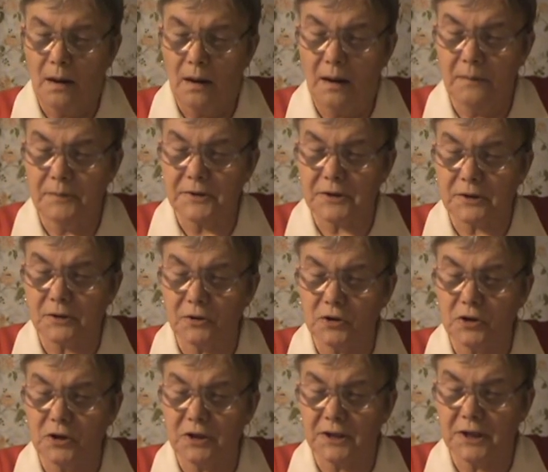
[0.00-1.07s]
aby
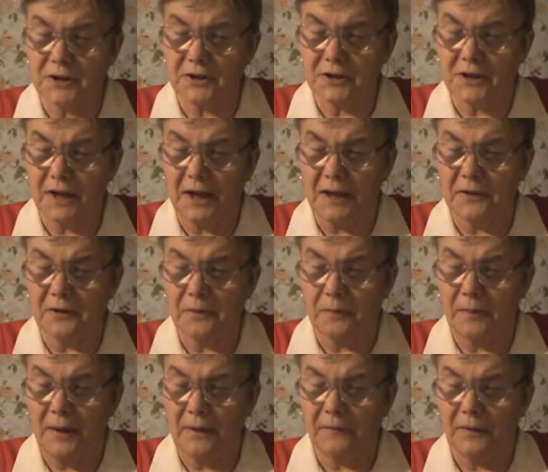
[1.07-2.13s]
skorzystać z rady
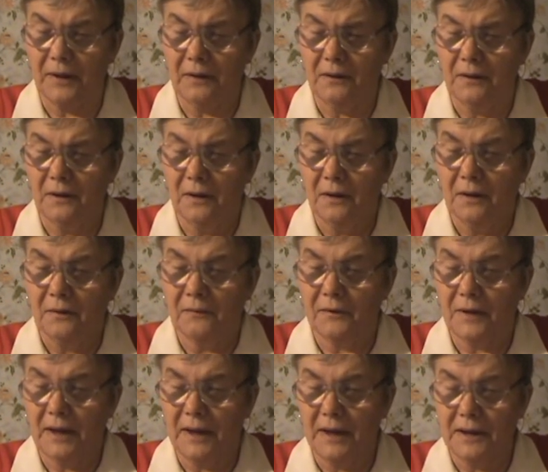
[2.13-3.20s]
Pawła w
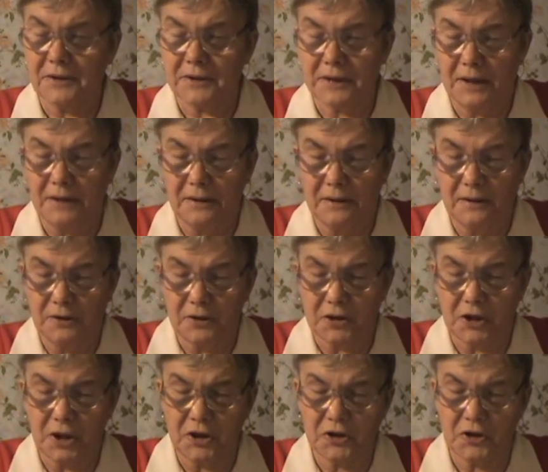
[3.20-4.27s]
Galacjan
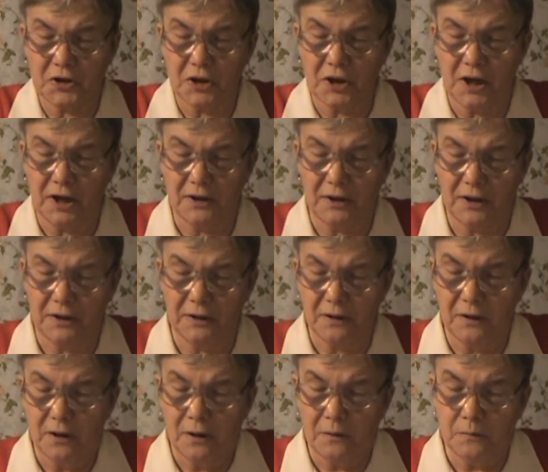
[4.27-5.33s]
6:1,
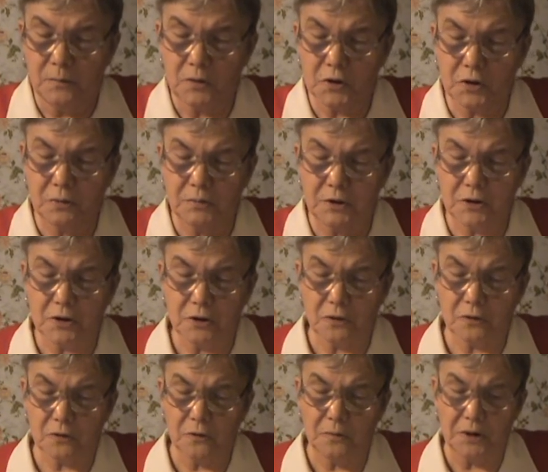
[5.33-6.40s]
musimy
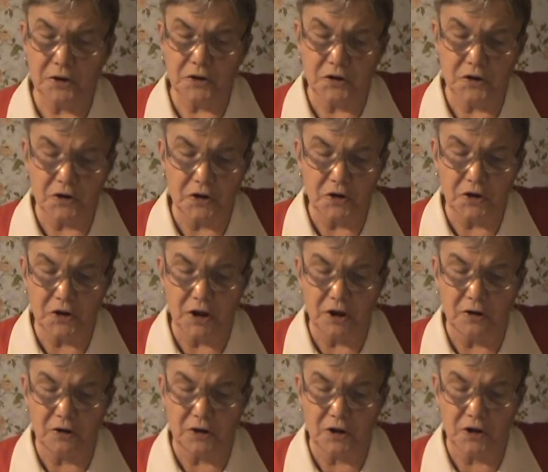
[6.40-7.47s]
zrozumieć
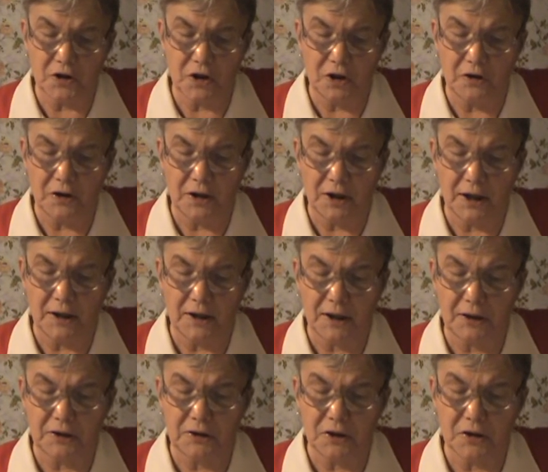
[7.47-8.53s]
ściśle określony
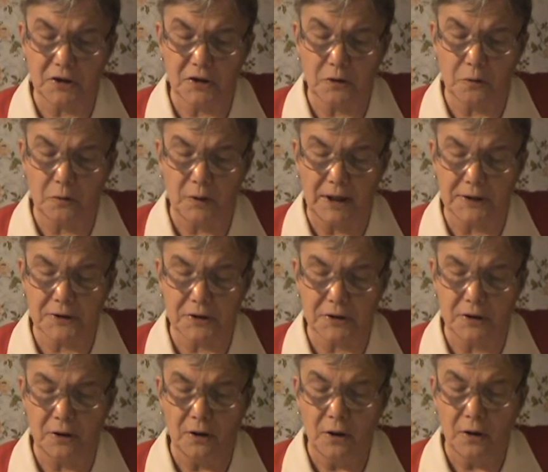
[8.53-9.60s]
charakter
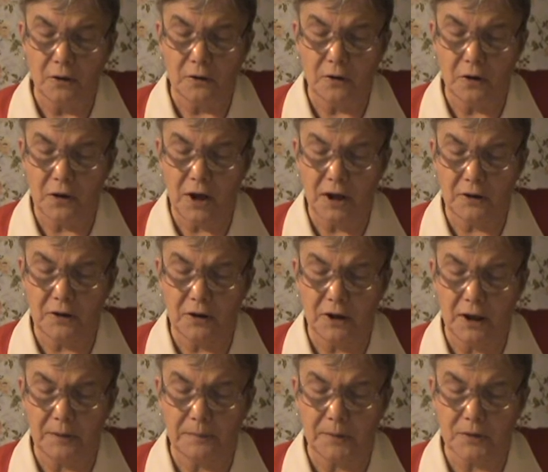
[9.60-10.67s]
sytuacji, do jakich
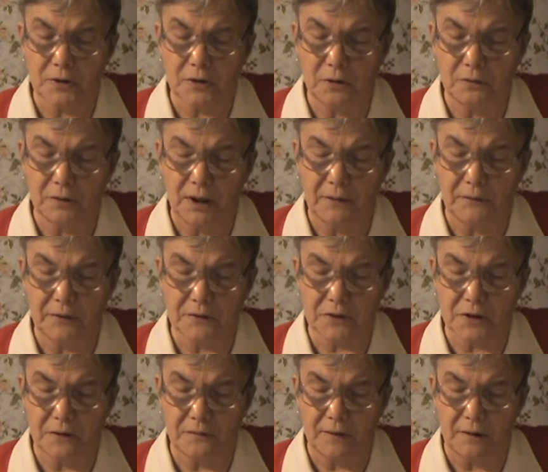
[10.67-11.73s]
apostoł
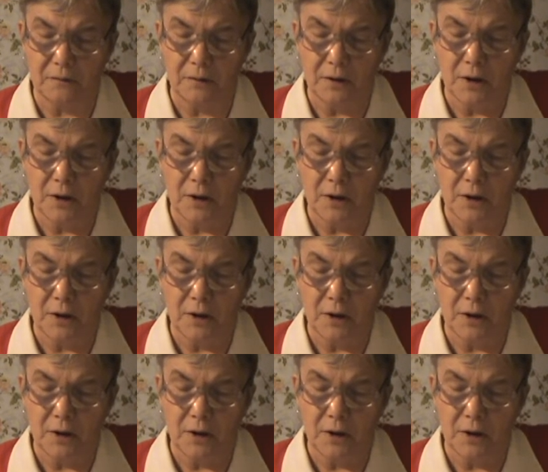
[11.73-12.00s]
nawiązywał.